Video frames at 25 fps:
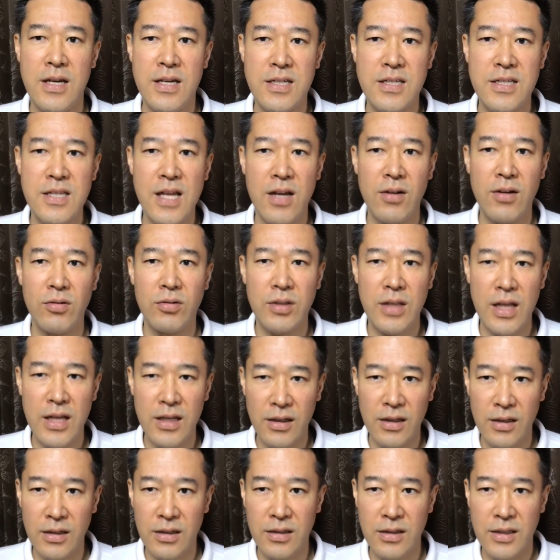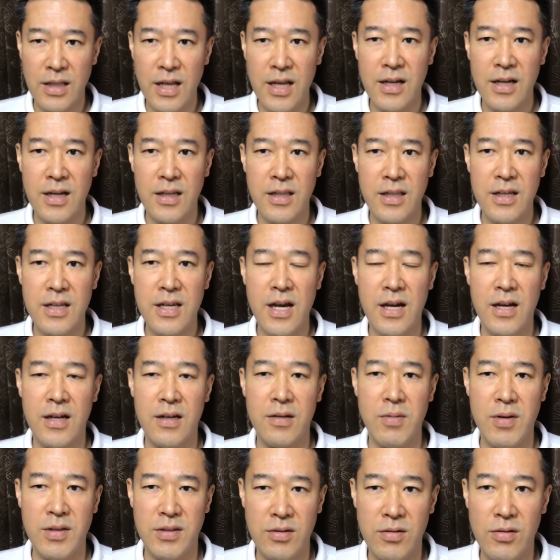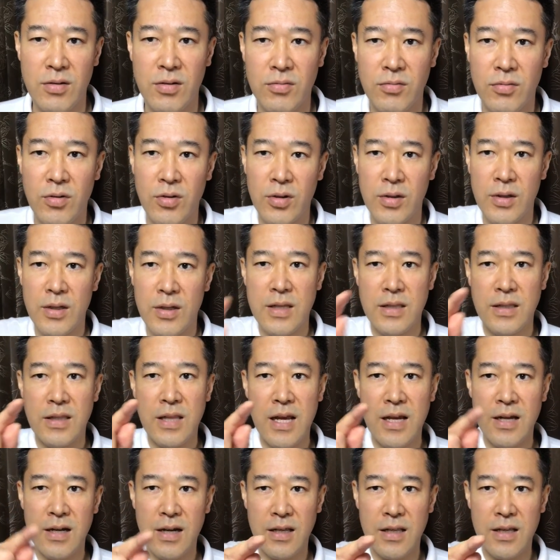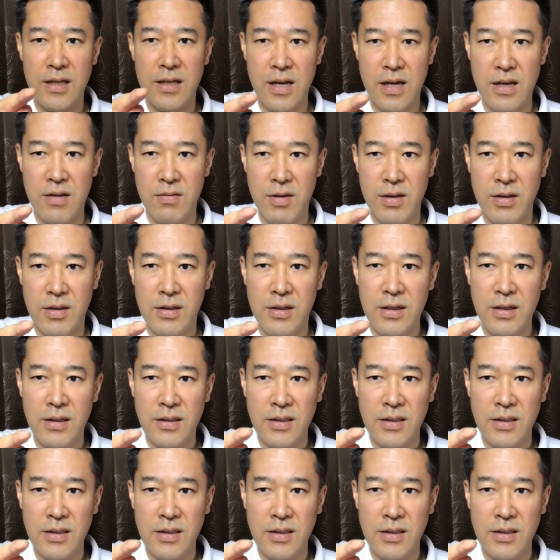下の点点が出来上がりますよねこう点が出来上がります